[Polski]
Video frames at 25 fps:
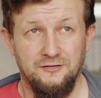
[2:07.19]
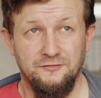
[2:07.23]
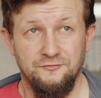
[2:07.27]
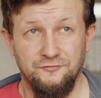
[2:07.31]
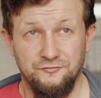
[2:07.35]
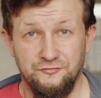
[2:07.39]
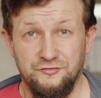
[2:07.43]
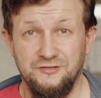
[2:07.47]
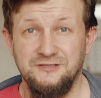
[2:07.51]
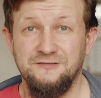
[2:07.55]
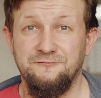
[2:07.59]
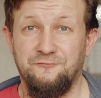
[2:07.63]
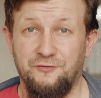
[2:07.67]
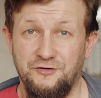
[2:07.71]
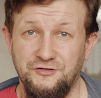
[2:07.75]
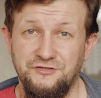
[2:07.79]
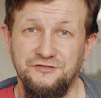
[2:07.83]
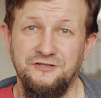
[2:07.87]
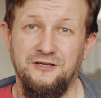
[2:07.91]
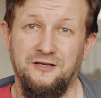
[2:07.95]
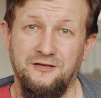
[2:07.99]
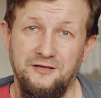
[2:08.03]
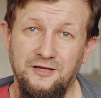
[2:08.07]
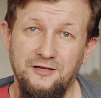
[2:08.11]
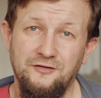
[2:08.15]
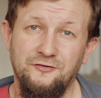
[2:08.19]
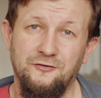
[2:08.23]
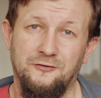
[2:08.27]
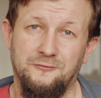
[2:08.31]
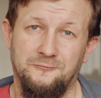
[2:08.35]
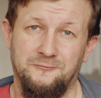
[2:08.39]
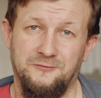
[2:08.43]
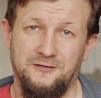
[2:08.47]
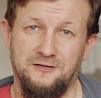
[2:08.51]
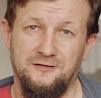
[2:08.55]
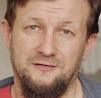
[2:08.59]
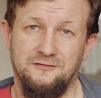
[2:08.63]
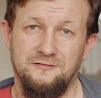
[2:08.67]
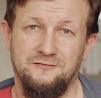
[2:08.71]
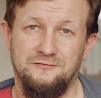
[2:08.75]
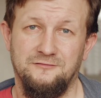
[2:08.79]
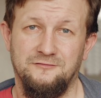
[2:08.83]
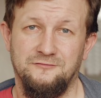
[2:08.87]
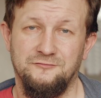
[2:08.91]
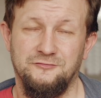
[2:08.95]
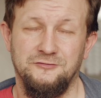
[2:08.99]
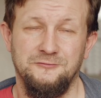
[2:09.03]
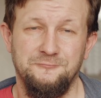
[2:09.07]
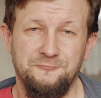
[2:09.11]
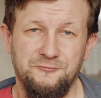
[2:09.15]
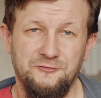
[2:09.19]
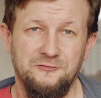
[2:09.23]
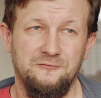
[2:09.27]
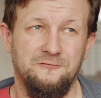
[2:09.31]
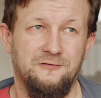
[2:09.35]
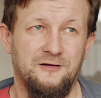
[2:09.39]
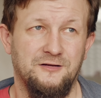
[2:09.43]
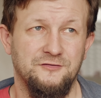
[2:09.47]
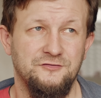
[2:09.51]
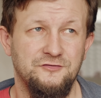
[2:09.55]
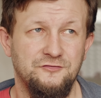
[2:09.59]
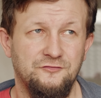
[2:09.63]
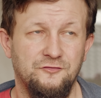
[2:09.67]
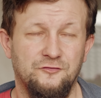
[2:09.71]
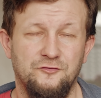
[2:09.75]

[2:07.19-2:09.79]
No to jest właśnie niedobre. To prowadzi